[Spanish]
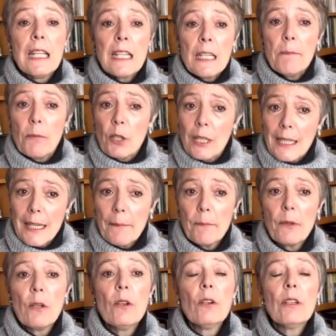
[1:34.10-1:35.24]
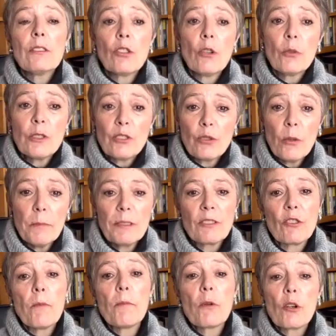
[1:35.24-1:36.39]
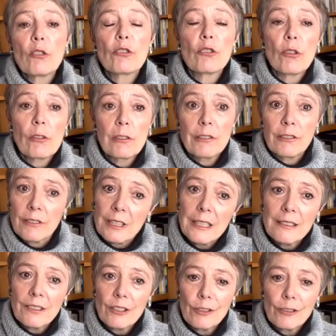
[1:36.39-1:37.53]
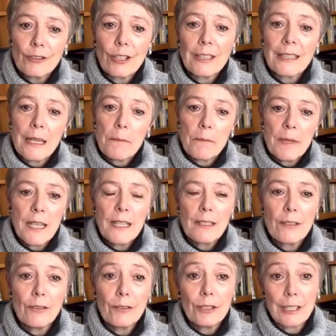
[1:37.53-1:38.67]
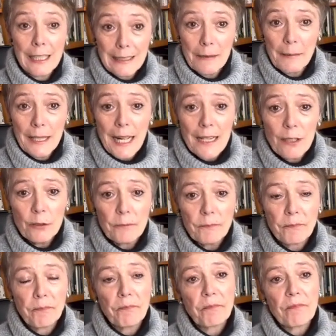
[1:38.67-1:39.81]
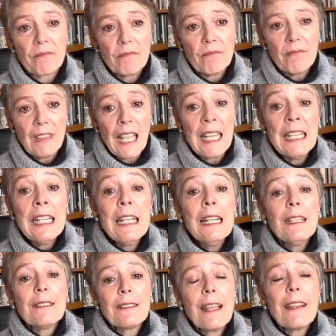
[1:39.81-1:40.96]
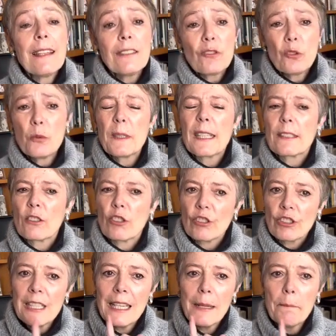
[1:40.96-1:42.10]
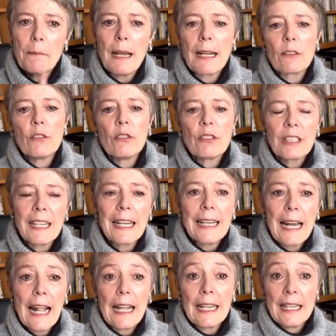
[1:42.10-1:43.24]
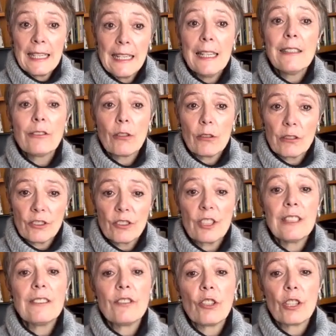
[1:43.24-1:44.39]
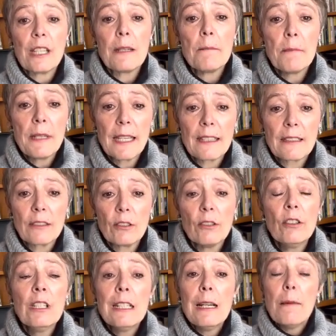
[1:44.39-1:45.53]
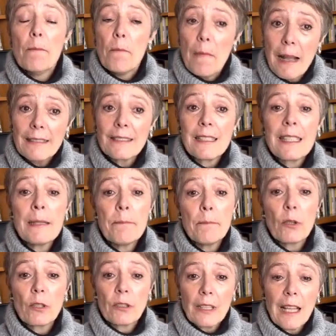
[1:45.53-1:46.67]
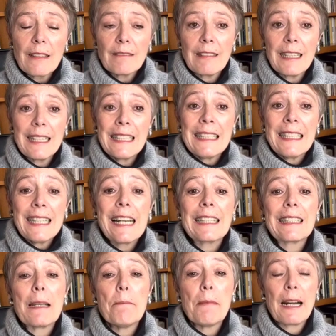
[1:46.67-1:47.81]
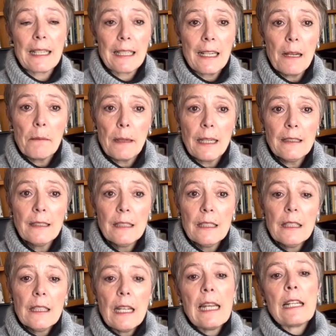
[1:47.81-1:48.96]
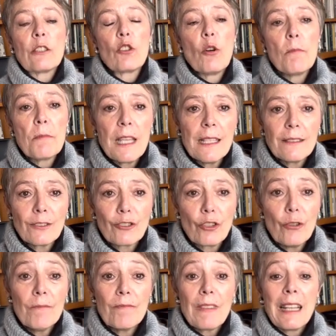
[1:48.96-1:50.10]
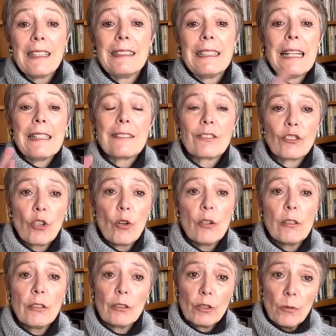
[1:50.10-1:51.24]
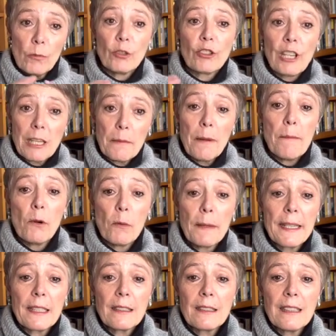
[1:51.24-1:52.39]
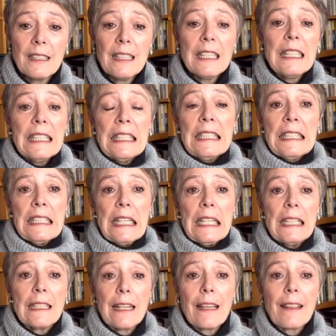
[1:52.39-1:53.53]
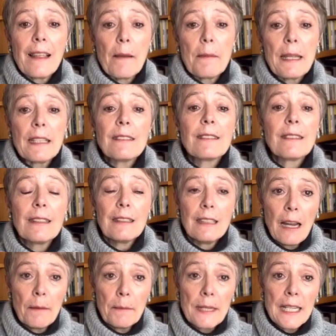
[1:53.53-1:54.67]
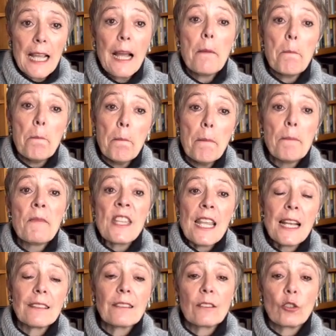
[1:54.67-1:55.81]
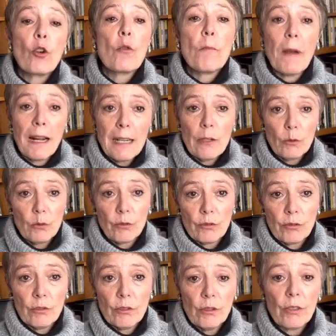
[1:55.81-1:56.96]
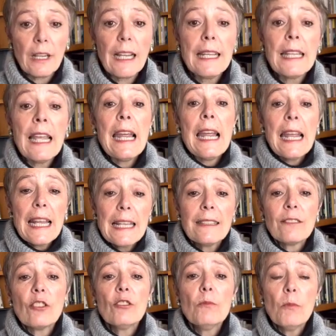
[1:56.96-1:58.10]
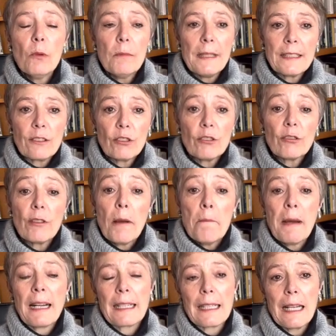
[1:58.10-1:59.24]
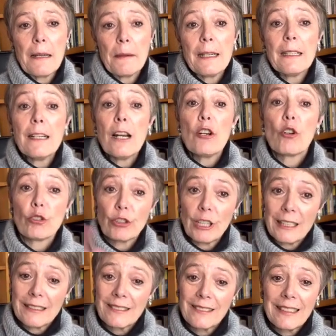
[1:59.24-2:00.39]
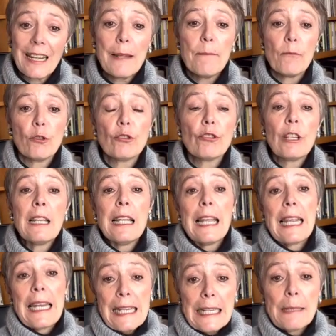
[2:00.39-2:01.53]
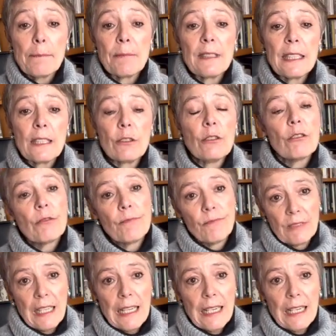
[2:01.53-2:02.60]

Y por ejemplo, todo esto empezó por los solsticios de invierno y el de verano. Se ha descubierto, sin embargo, que era en el solsticio de invierno más importante y era el que marcaba el comienzo del sol, cómo se iba a mover, y que cada vez habría días con más luz, Estos momentos marcaban los extremos elípticos de